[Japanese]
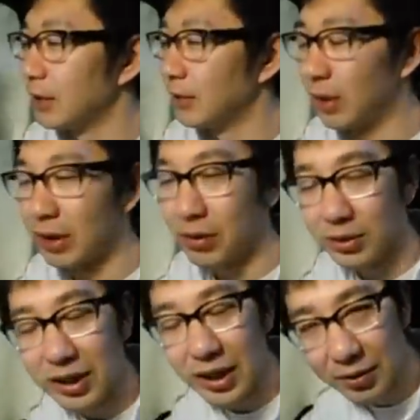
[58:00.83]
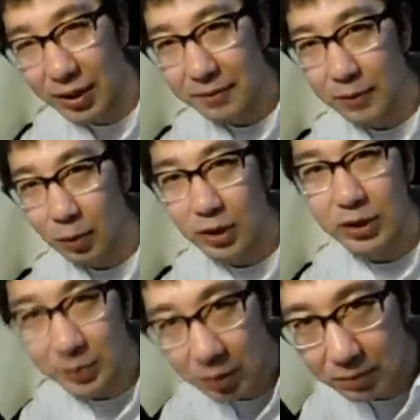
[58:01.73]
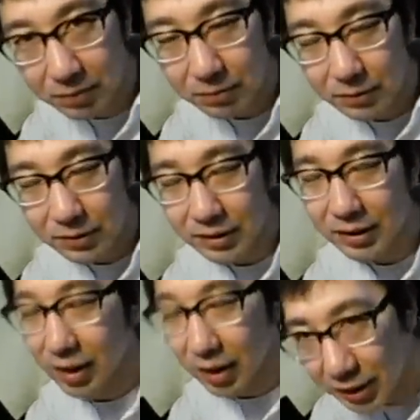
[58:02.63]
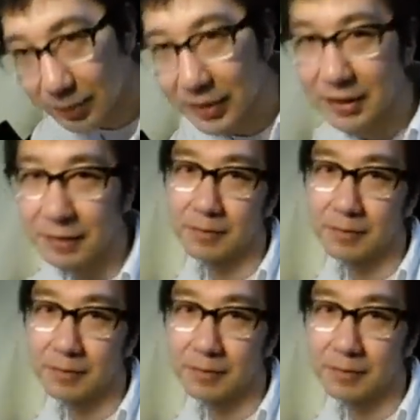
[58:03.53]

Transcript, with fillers: 我々の世代ではおなじみの高橋名人。